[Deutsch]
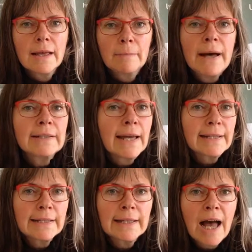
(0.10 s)
macht
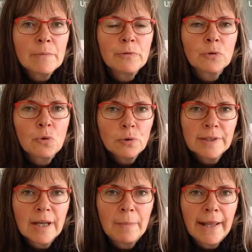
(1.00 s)
eigentlich die Gabe von
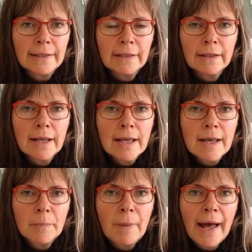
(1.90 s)
Kohletabletten
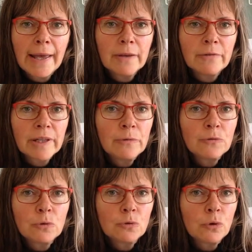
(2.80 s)
bei
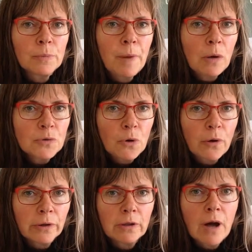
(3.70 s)
Vergiftung durch
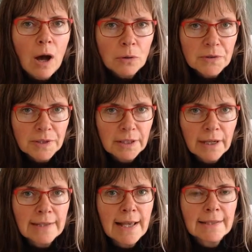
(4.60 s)
Blausäure auch Sinn
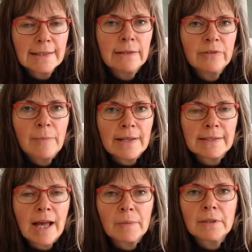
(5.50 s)
als erste
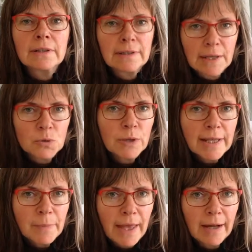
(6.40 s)
Hilfemaßnahme? Dazu
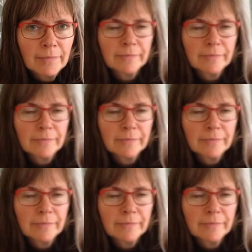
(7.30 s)
gleich mehr.